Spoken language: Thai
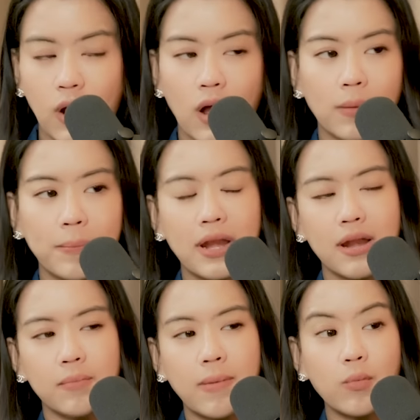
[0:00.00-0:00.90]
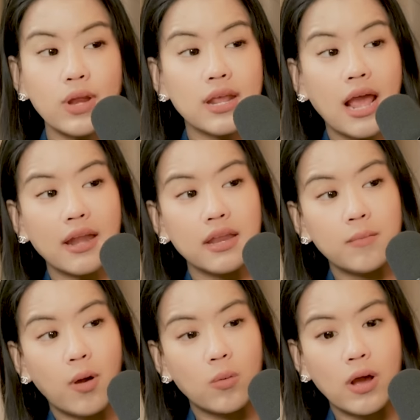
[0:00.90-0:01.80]
ก็เป็นเป็นวิธีการที่
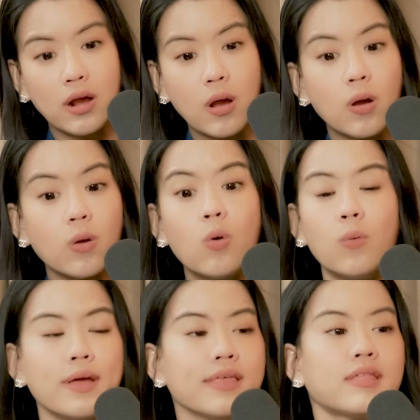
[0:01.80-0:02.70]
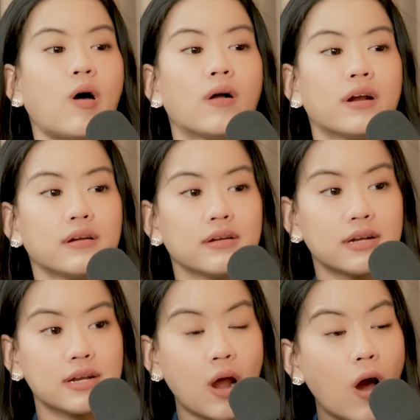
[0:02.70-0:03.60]
มองว่าก็กู้ไปสอง
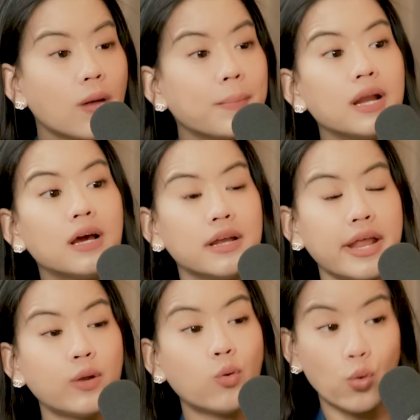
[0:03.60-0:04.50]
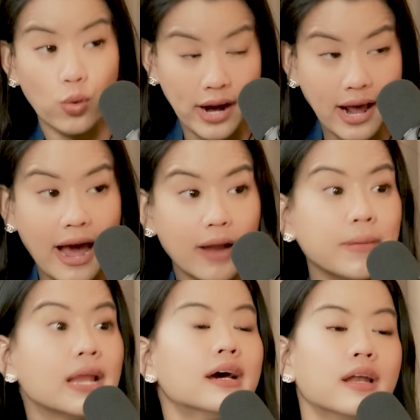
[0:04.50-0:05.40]
ห้องไปเลยในทุกๆธนาคาร
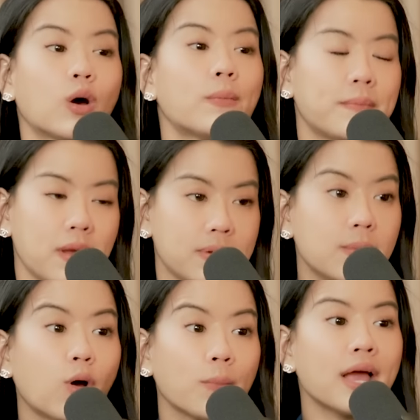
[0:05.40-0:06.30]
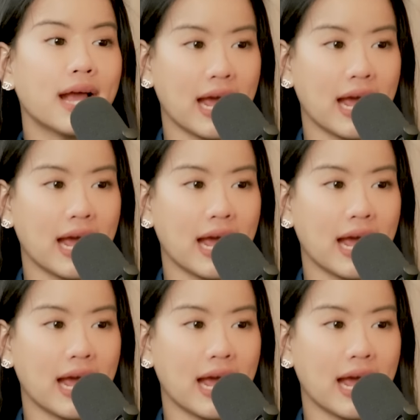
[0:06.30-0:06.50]
ไปเลยแล้วก็มาเปรียบเทียบดอกเบี้